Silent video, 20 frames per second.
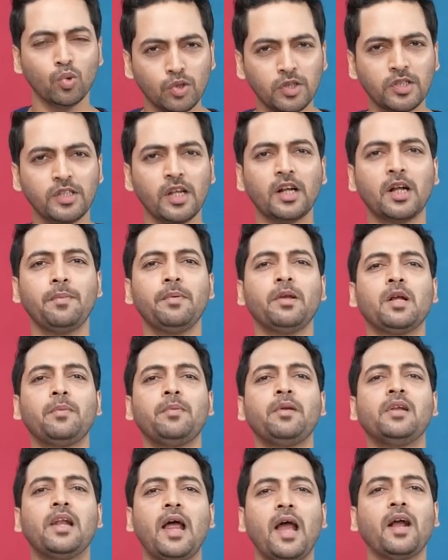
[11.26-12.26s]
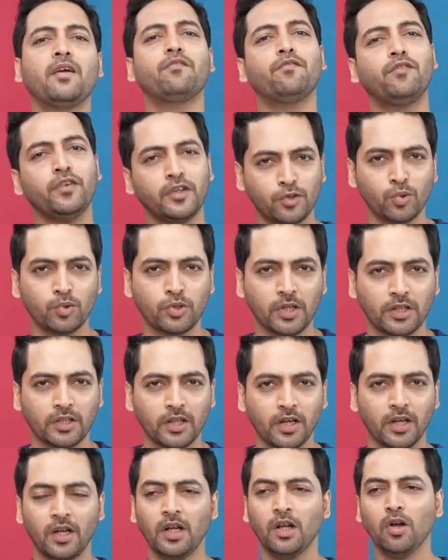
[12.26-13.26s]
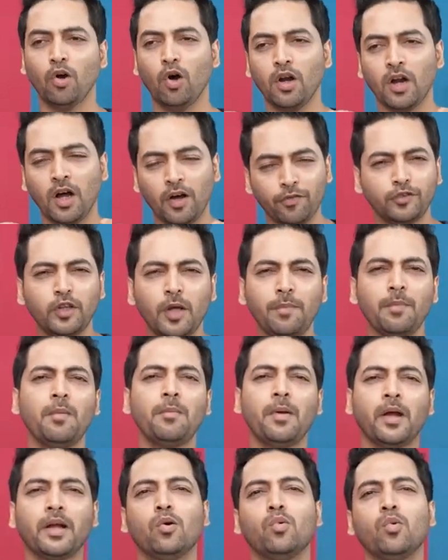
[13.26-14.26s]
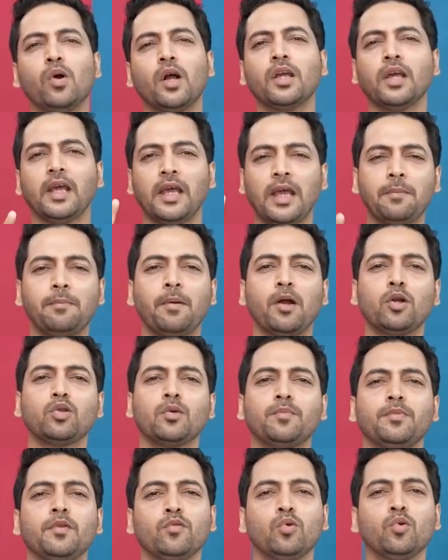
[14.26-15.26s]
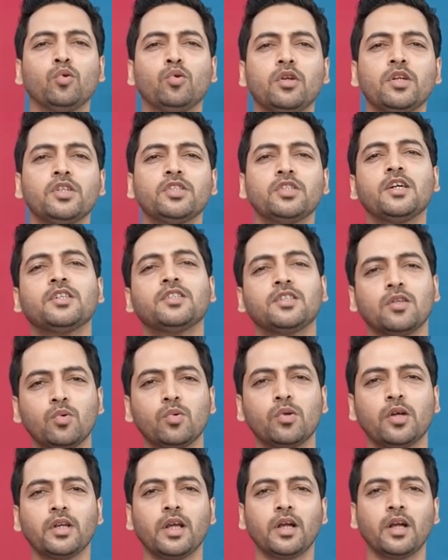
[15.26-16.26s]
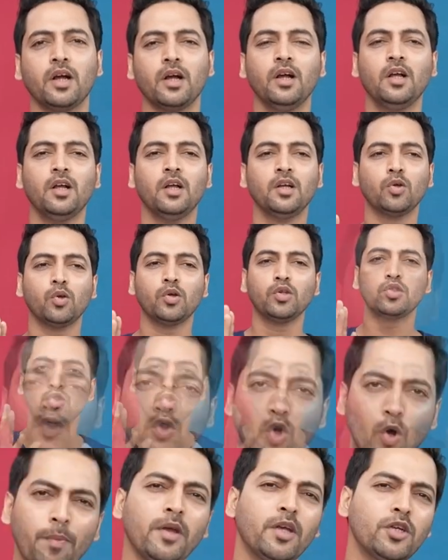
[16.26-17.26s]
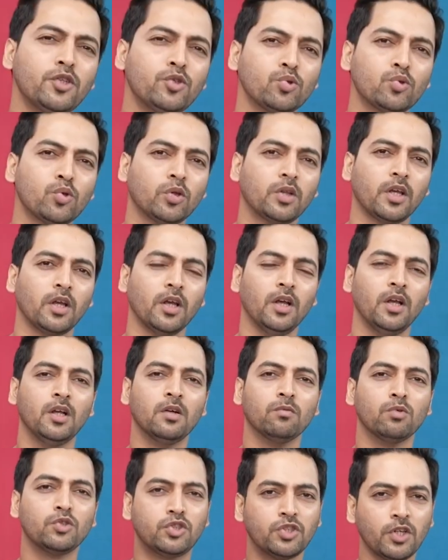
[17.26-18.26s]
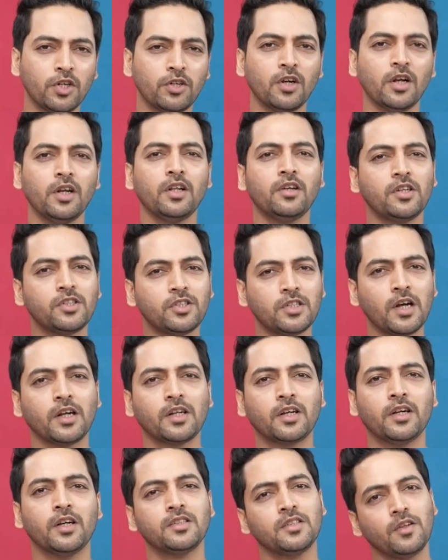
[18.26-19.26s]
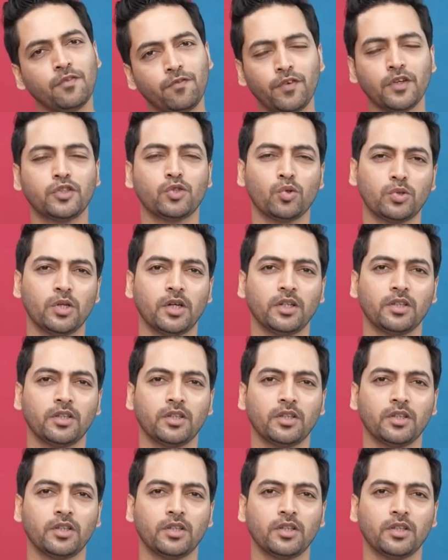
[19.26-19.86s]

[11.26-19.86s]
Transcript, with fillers: उससे कभी कभी लैग फिक्स हो जाता है और हफ्ते में मैं कहूंगा कि एक बार तो अपने फ़ोन को रिस्टार्ट ज़रूर करिएगा क्योंकि जो भी इश्यूज होते हैं वो जनरली रिस्टार्ट करने से फिक्स हो